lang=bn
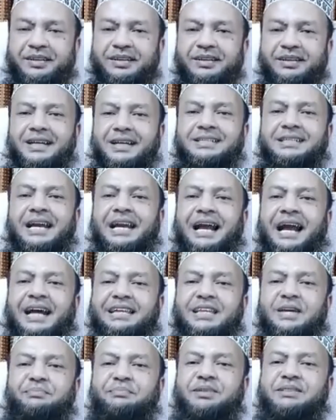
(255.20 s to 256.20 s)
এই চার
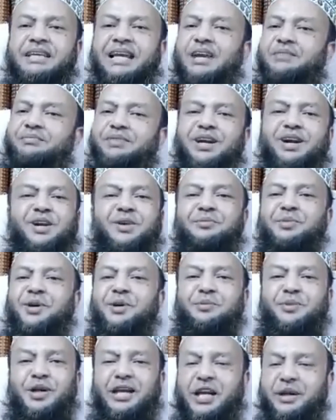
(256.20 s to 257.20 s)
রাকাত আপনি সালাম ফিরানোর পরে
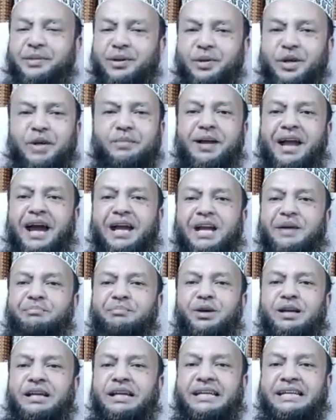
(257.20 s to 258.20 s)
পড়ে নেবেন ওলামায় হানাব
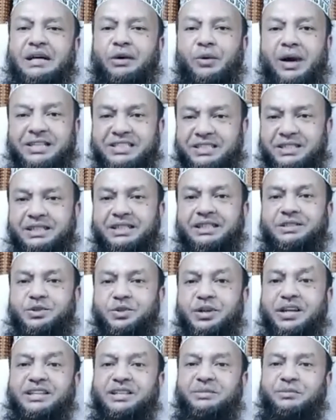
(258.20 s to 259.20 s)
বলেন এটা ওয়াজ
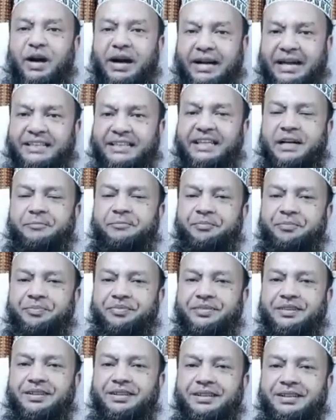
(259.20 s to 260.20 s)
সুন্নাতে মোয়াক্কাদা
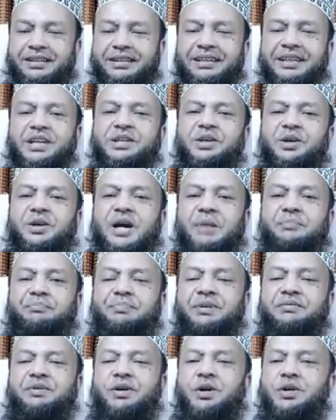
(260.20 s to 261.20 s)
এই জন্য
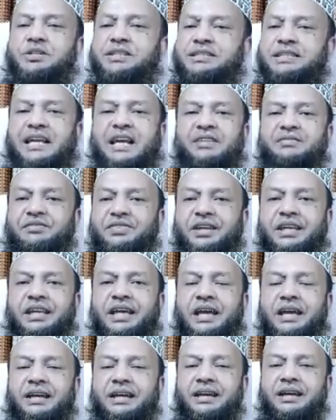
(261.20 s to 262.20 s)
আপনি ফরজের সালাম
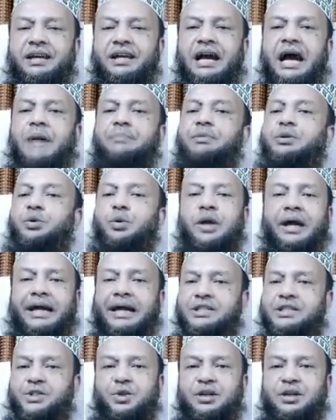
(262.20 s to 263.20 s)
ফিরিয়ে আপনি
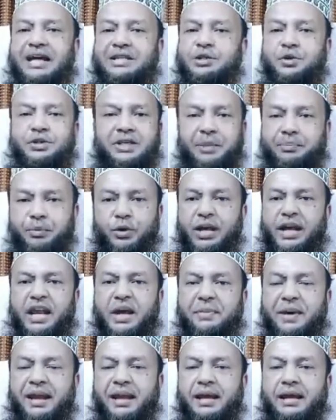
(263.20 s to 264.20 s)
দুরাকার সন্ন্যাস ওইটা পড়ে
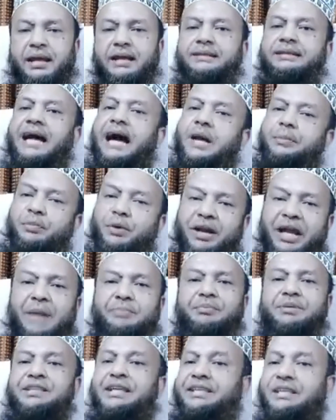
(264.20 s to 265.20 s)
নেবেন তারপরে
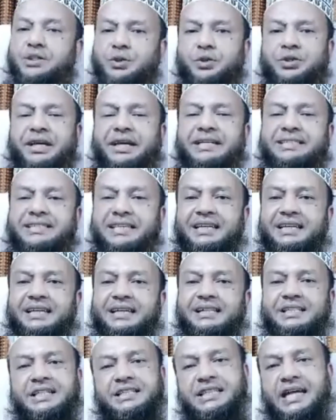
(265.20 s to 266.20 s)
আপনি যেটা ছুটে গেছে
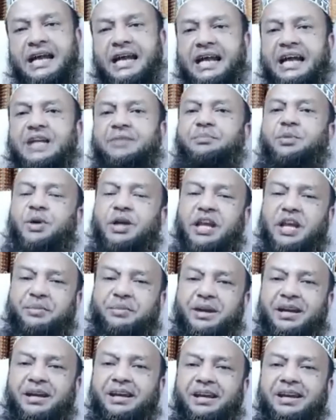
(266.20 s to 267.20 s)
সে চার রাকাত পড়ে
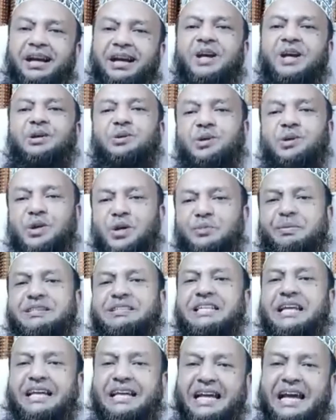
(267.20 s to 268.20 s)
নেবেন আর অন্যান্য
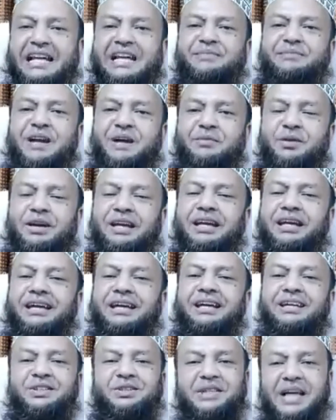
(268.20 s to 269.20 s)
মাসলাকের আলেমরা বলে
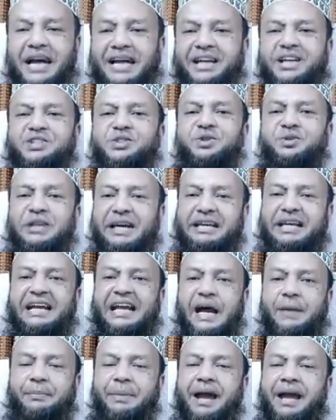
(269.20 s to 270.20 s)
যদি আগের সুন্নাটা
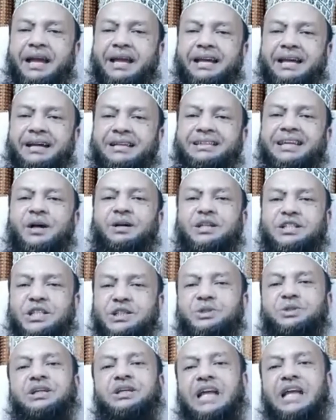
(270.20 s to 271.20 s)
না পায় তাহলে সে
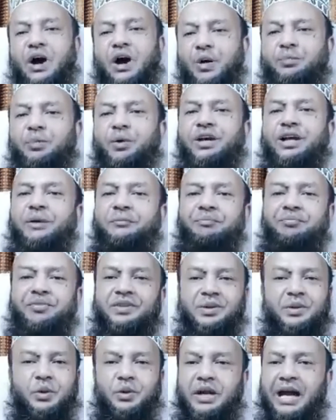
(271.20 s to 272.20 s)
যদি নাও পড়ে
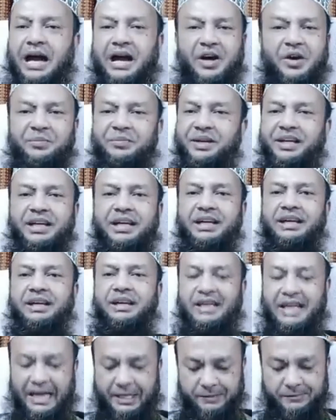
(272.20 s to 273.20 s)
গুণা হবে
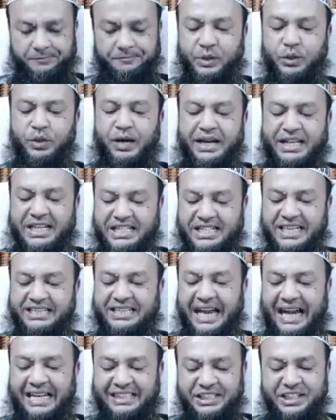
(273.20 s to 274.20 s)
না কোরআনের
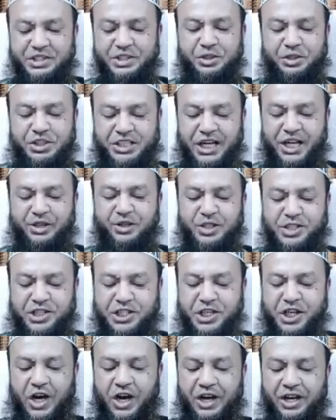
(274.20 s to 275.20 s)
সাথে হাদিস যদি
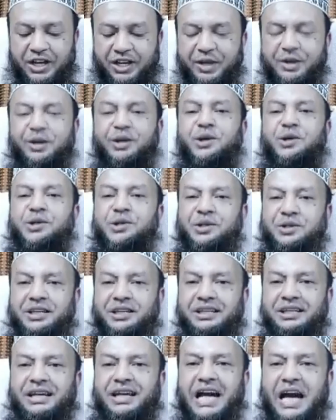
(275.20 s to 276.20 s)
সাংঘর্ষিক হয় করণীয়
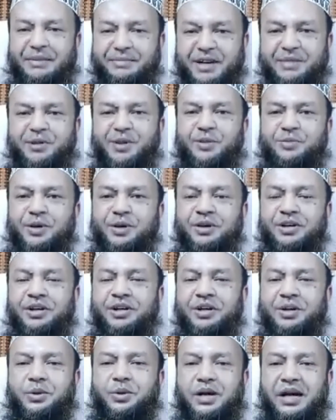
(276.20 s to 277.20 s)
কি আমরা বলবো
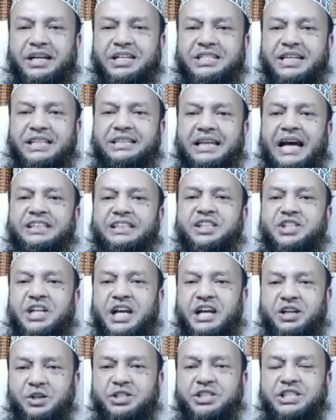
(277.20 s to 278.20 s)
কোরআনের সাথে হাদিস
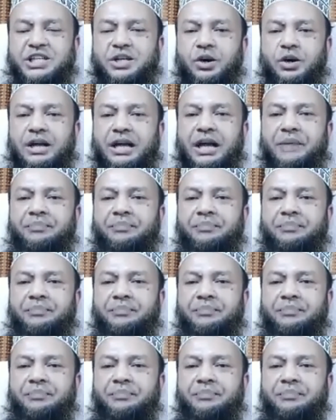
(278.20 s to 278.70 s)
সাংঘর্ষিক হলে